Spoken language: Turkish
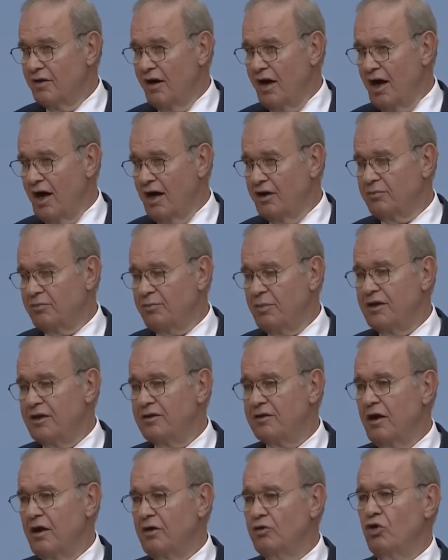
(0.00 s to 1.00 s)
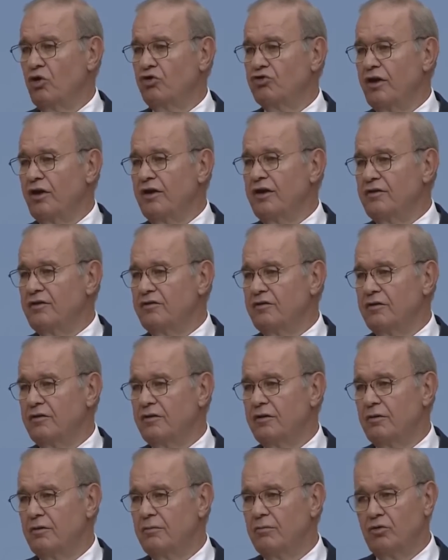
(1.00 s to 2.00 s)
daha az peynir
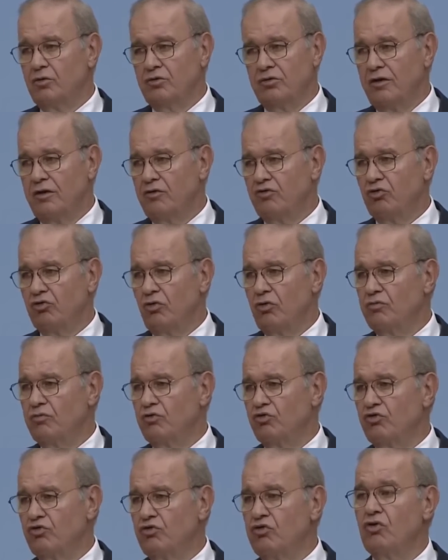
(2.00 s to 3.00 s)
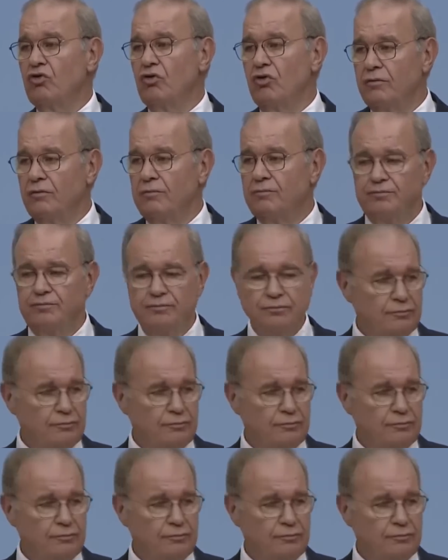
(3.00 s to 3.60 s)
alıyorsanız bunların sorumlusunu görün.